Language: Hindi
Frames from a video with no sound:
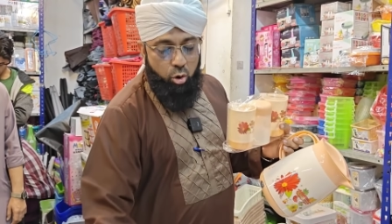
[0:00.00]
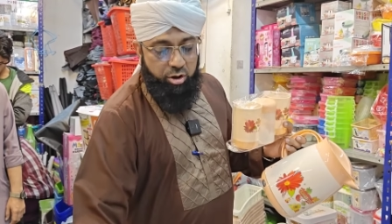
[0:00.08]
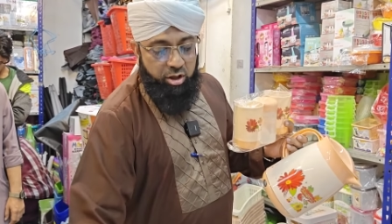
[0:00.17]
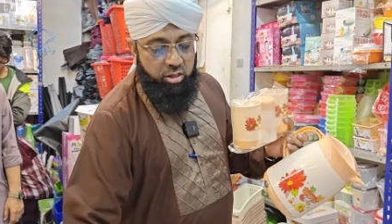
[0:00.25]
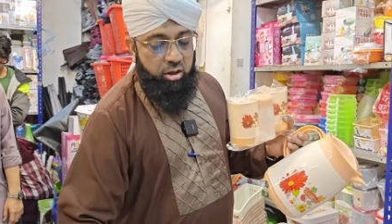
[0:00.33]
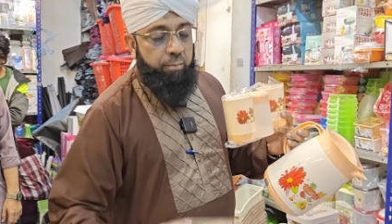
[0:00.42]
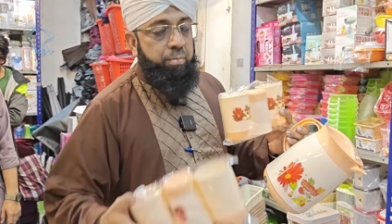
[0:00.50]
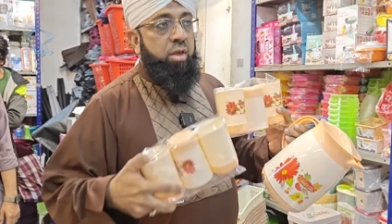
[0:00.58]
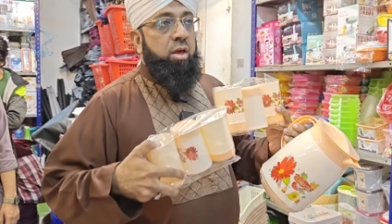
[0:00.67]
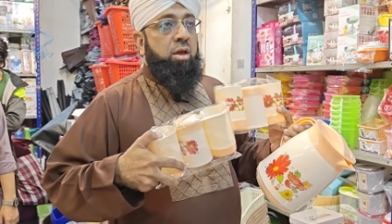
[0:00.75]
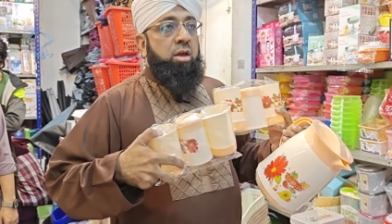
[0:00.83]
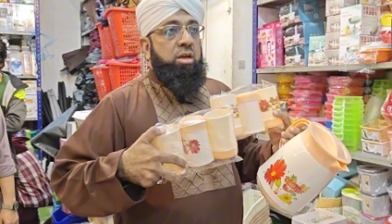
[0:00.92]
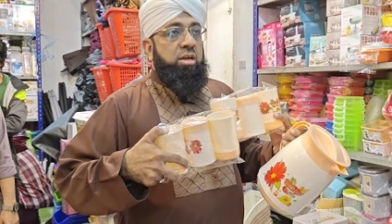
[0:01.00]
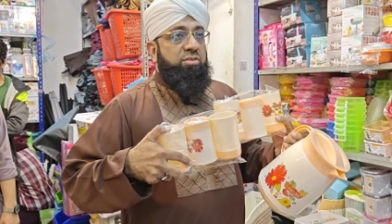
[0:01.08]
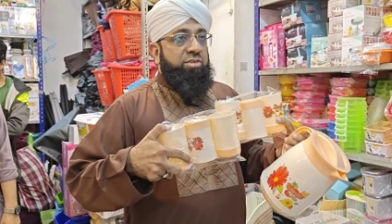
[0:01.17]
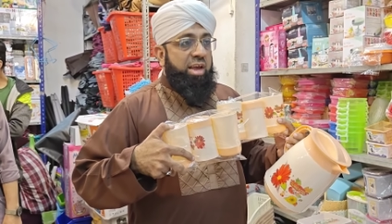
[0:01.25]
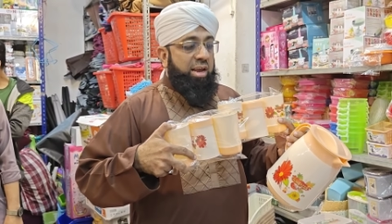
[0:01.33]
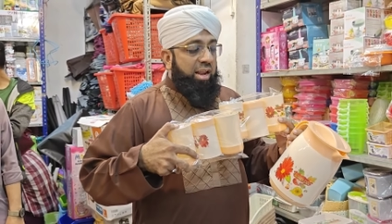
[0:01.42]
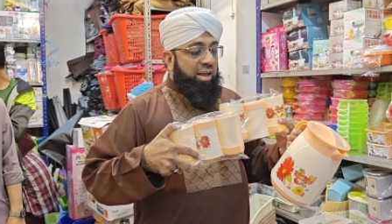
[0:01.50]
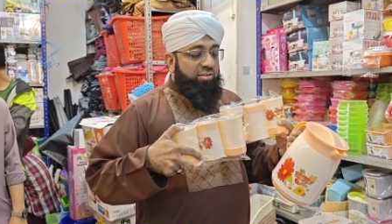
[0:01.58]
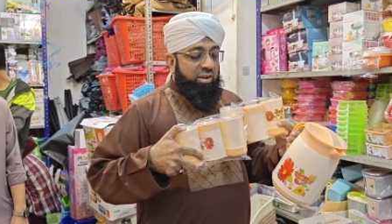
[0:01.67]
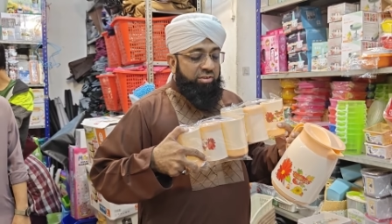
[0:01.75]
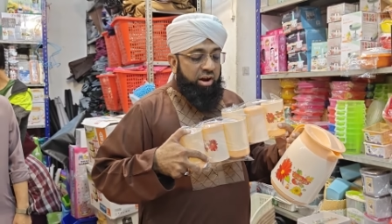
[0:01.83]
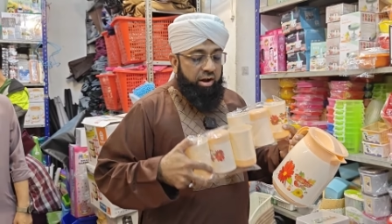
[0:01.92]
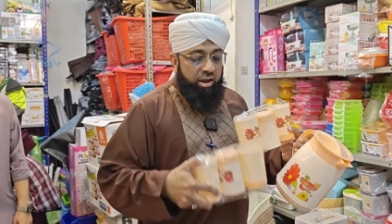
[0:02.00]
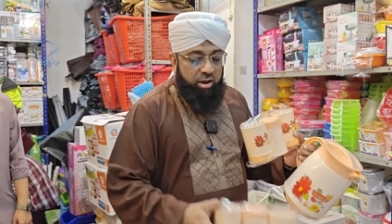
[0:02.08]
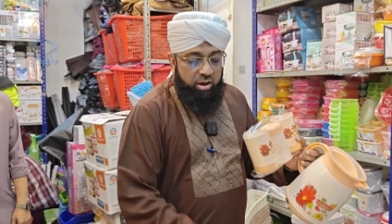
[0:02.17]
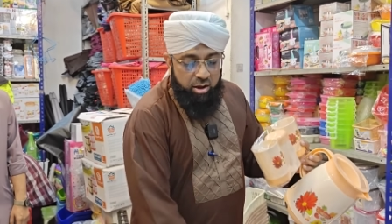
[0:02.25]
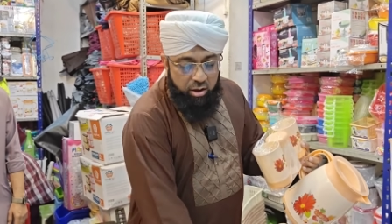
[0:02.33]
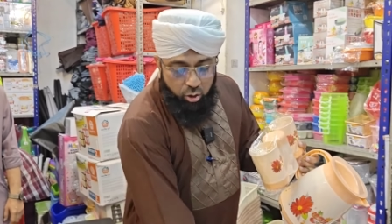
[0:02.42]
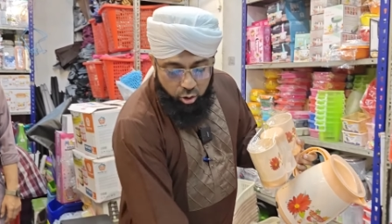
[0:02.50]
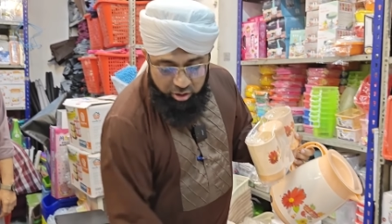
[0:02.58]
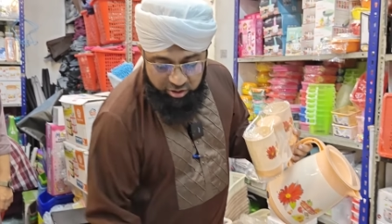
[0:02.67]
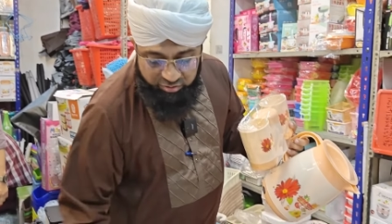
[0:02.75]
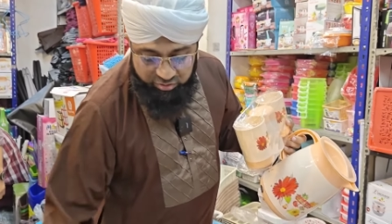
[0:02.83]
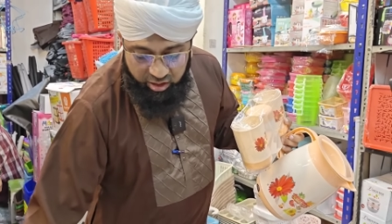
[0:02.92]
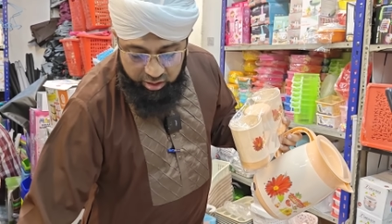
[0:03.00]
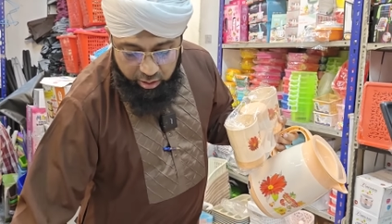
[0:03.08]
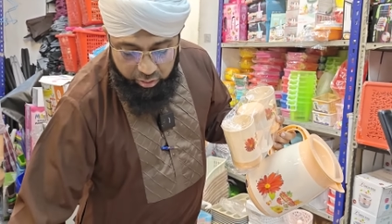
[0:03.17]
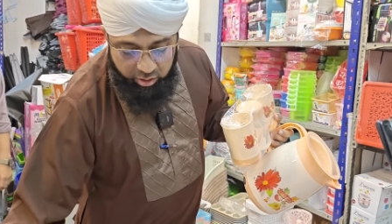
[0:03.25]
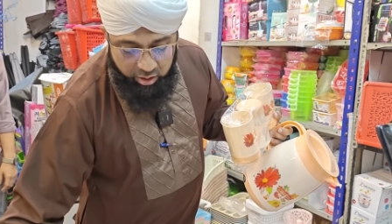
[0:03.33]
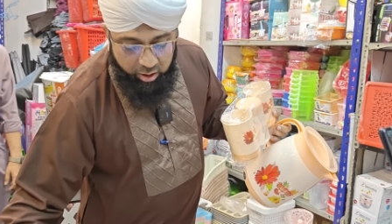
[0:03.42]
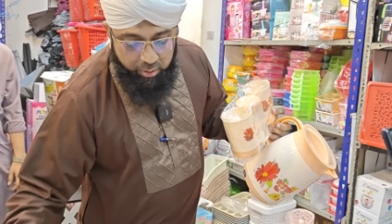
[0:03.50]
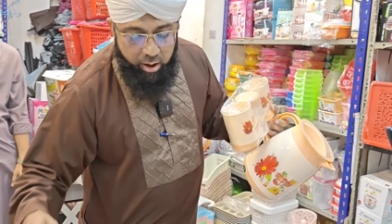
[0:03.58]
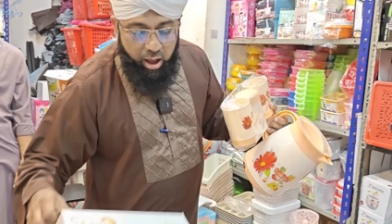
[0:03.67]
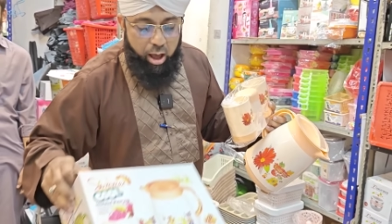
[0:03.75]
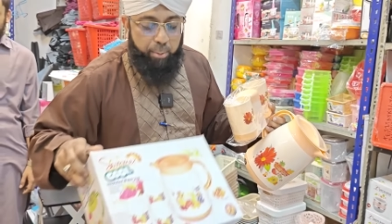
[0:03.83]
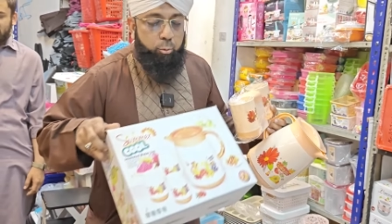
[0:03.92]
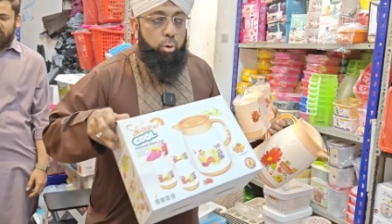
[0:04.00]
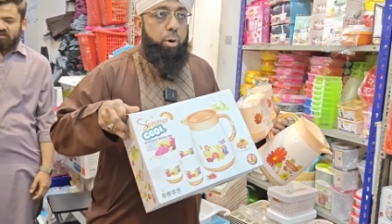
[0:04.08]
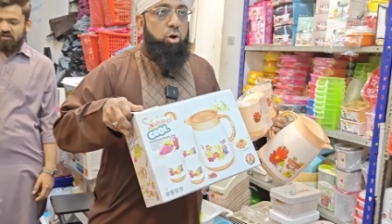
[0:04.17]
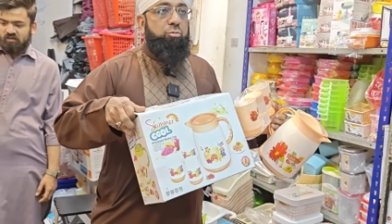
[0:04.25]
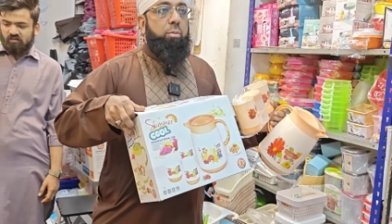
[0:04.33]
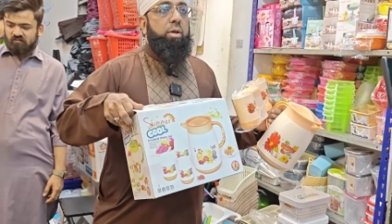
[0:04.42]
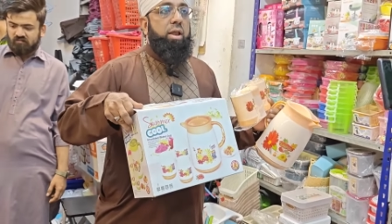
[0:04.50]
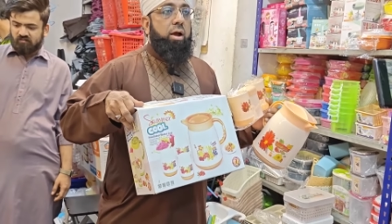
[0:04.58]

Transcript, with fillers: और ये तीन ये छह गिलास का सेट है और इस तरीके से ये आपको बॉक्स में